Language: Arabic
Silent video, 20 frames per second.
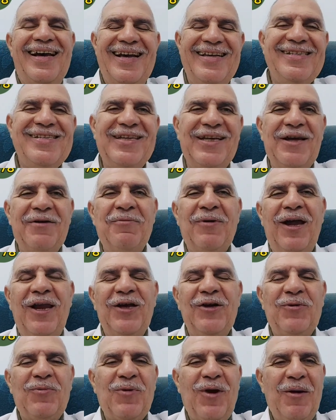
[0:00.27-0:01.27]
السلام
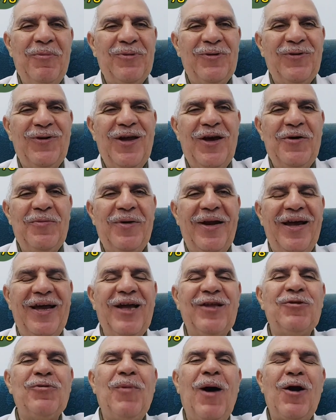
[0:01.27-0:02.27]
عليكم ورحمة الله
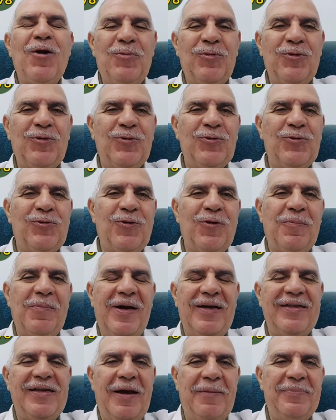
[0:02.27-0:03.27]
وبركاته معكم الدكتور
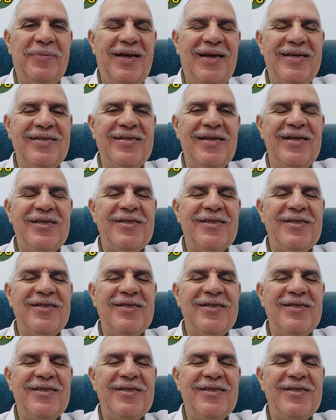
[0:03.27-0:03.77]
مجدي عبد الرازق